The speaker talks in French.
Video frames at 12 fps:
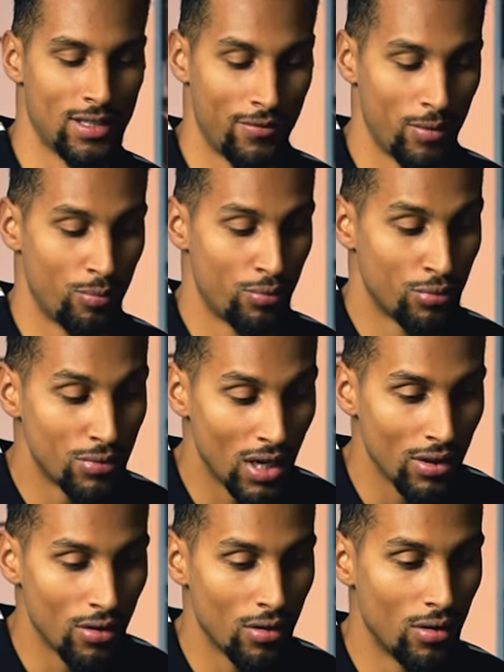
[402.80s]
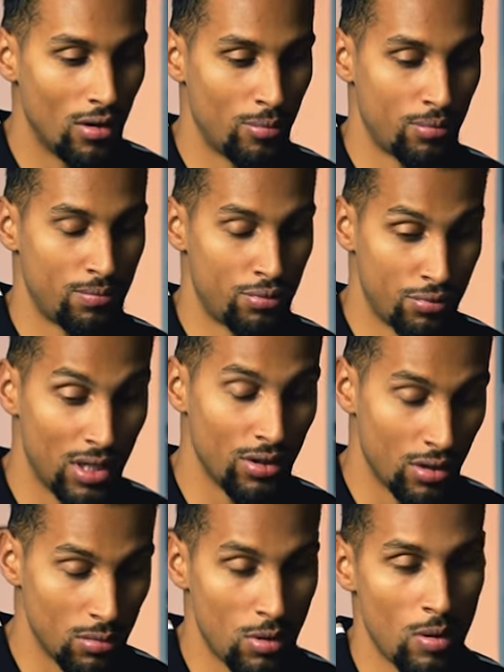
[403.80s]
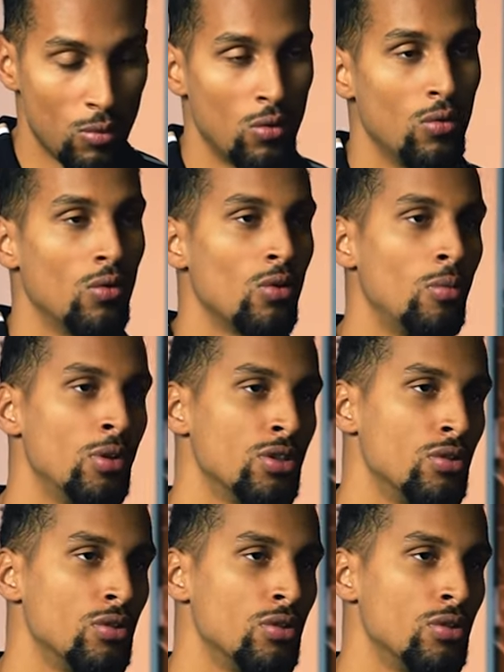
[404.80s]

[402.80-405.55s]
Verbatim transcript: Ça fait plus d'un an, euh, plus d'un an et demi même qu'on bosse